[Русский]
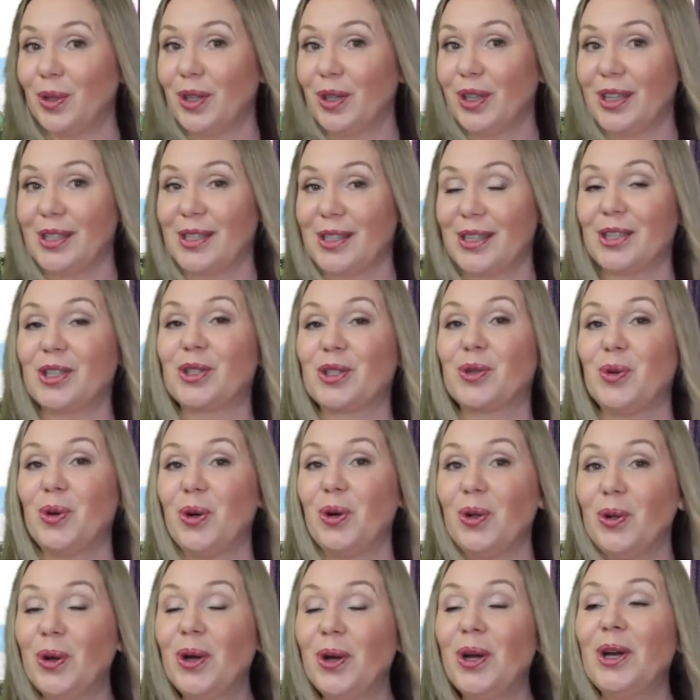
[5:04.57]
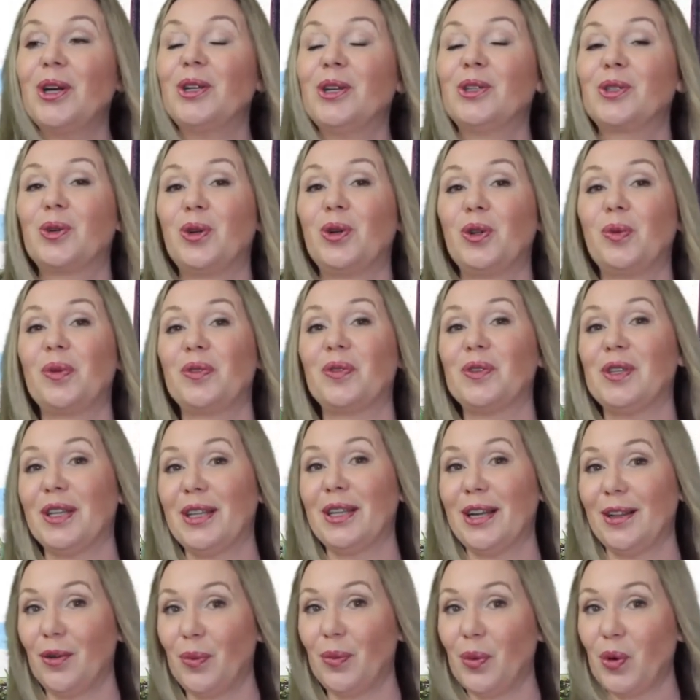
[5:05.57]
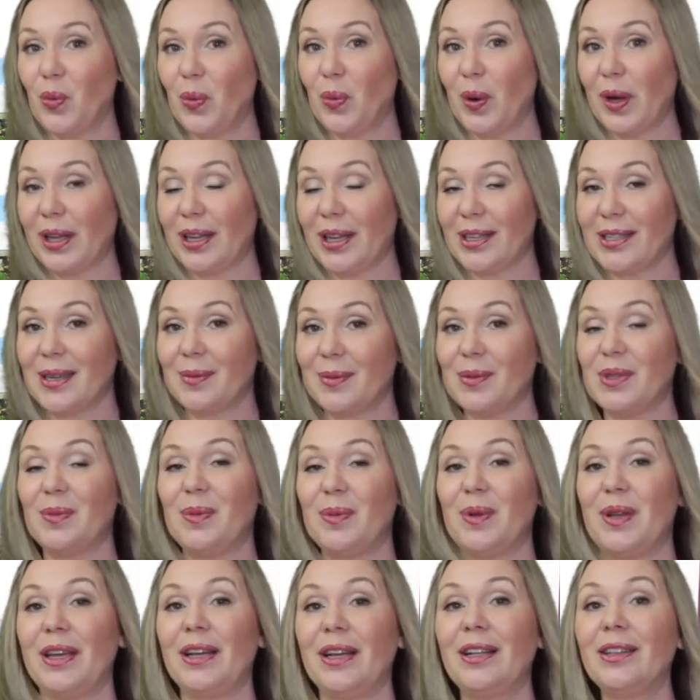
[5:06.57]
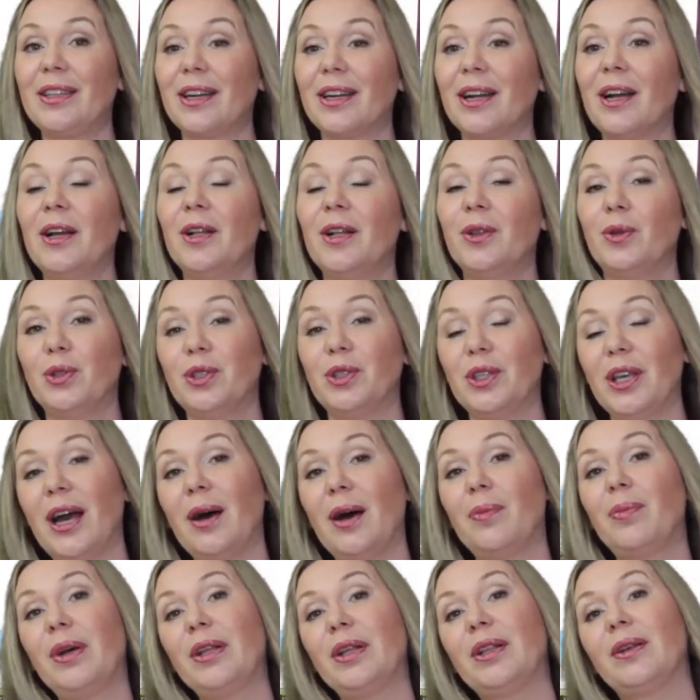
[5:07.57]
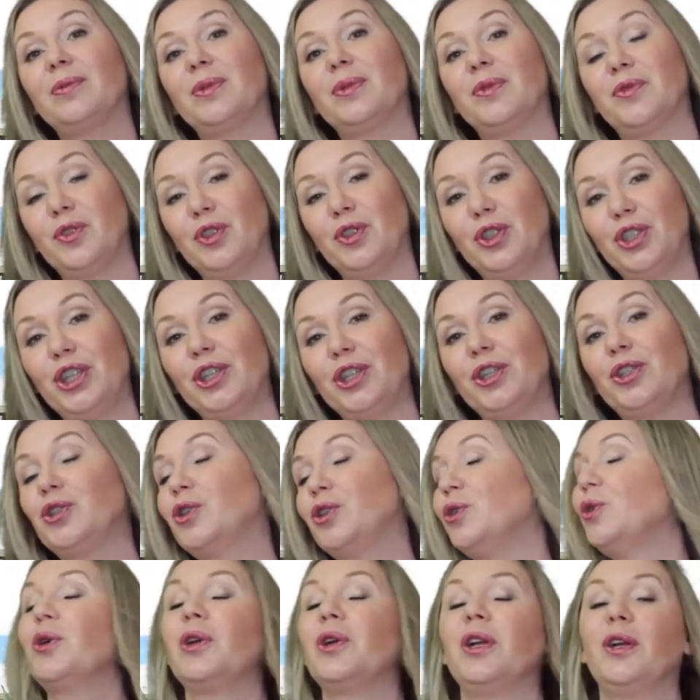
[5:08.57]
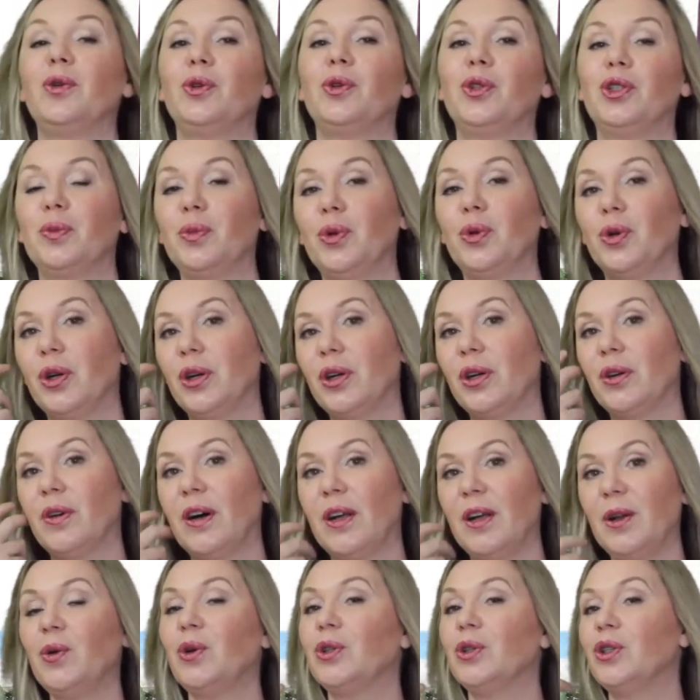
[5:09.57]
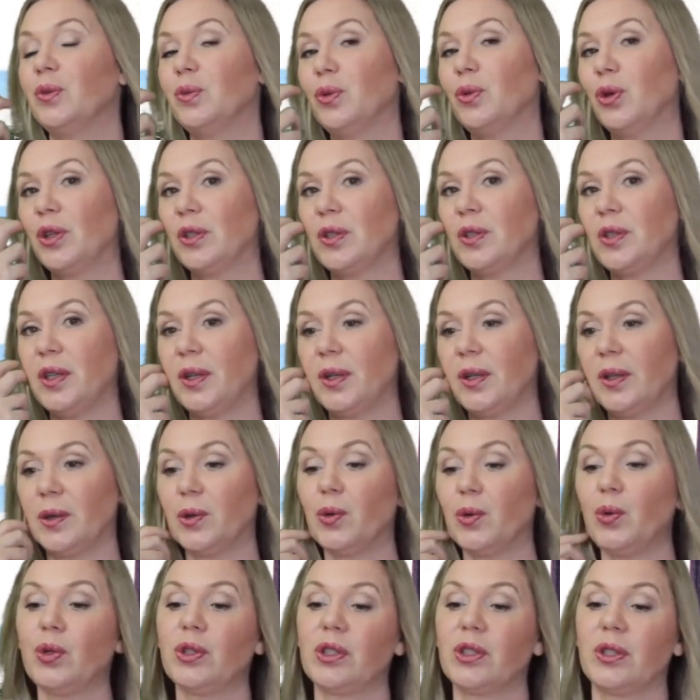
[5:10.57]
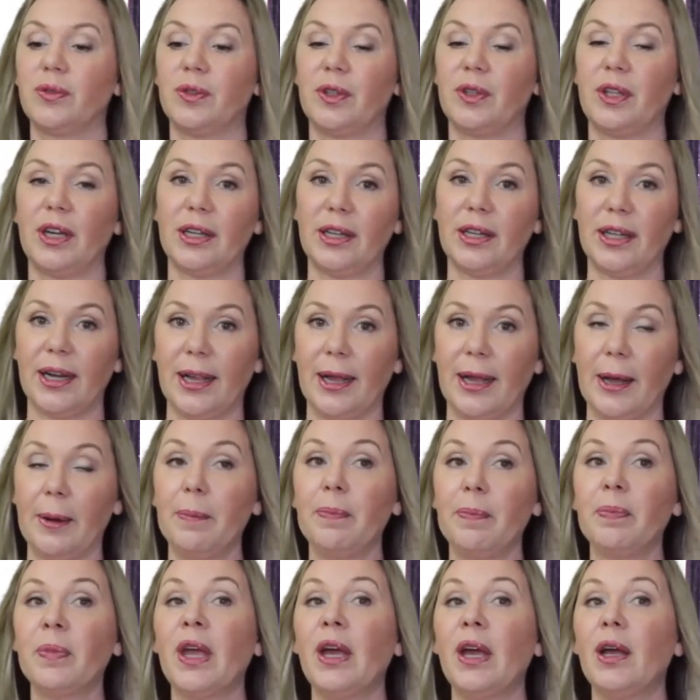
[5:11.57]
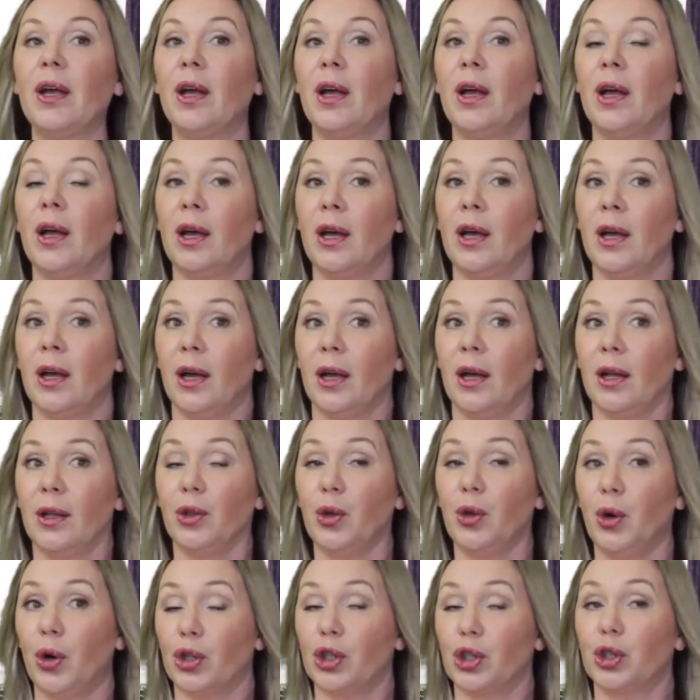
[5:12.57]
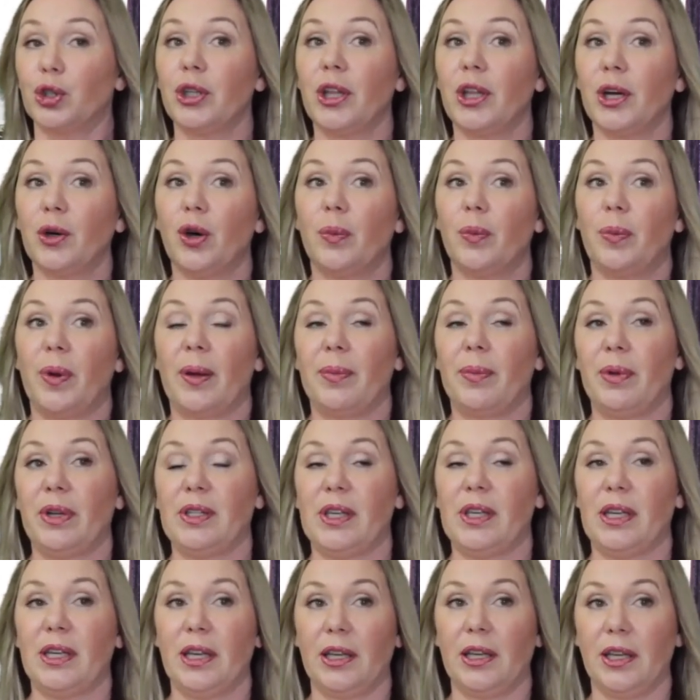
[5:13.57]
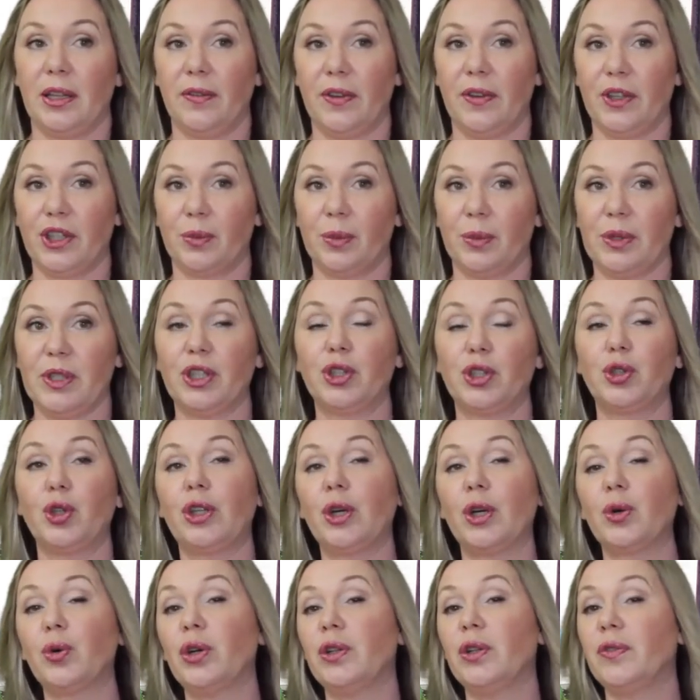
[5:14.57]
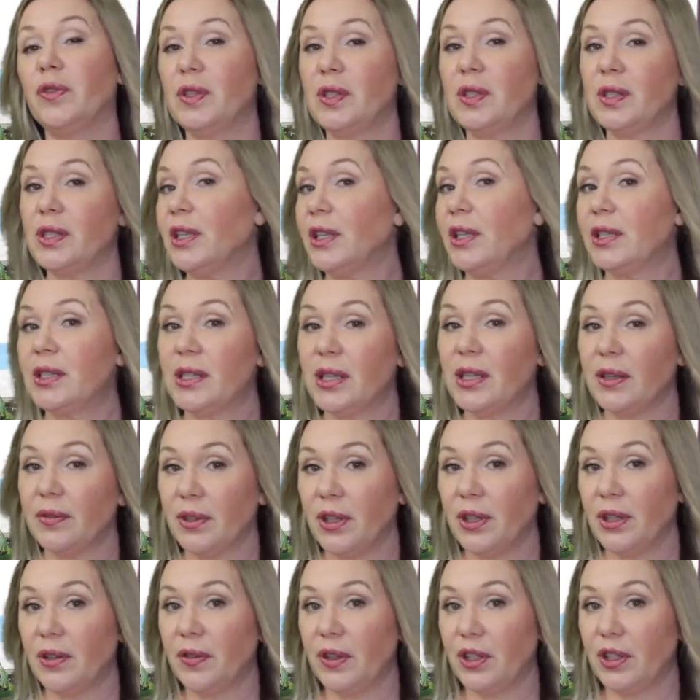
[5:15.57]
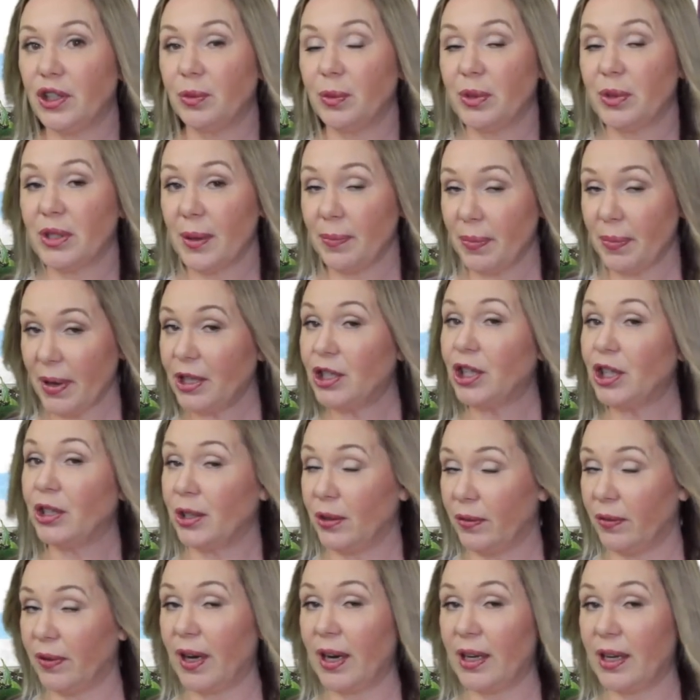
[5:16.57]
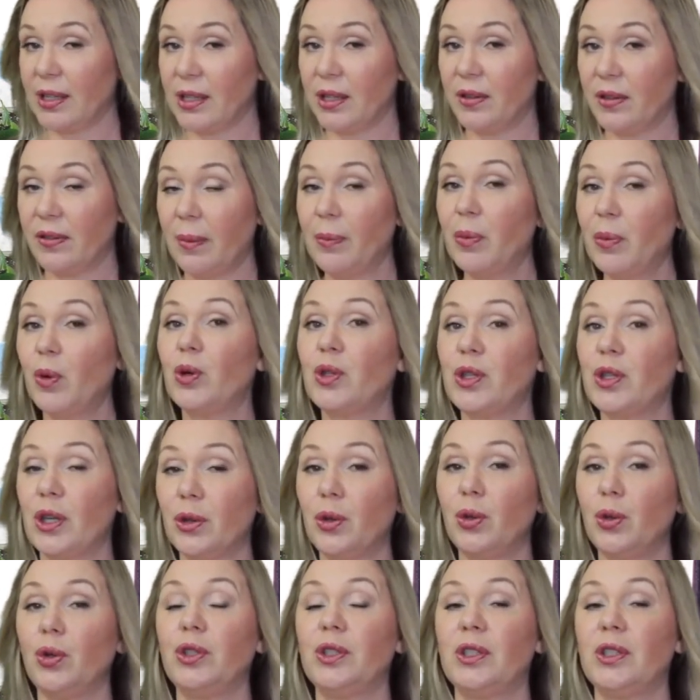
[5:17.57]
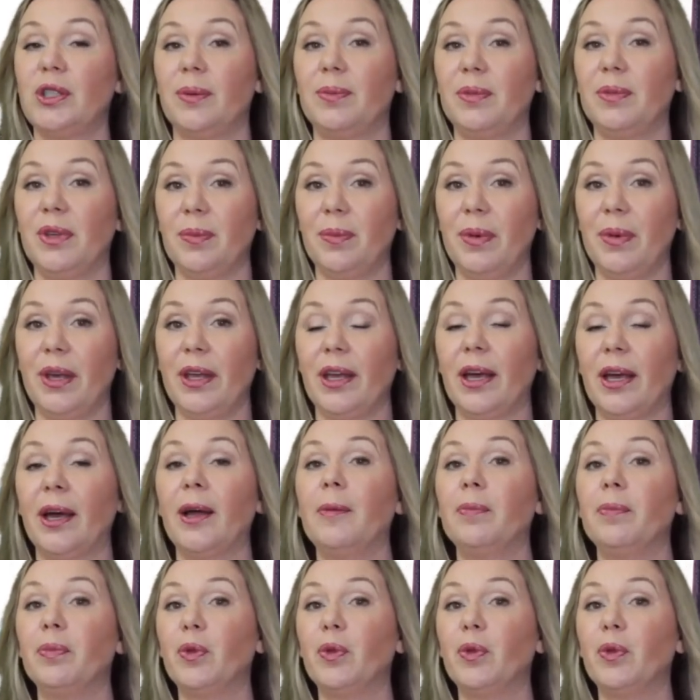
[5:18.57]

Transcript: года назад школу, школу профессионального покупателя «Сам себе риэлтор». То есть я об этом в течение 4 лет очень много говорю, очень много сделано курсов и так далее. Но что такое приобретение недвижимости? Что такое инвестиции в недвижимость? Опять же, это два разных вопроса, но тем не менее.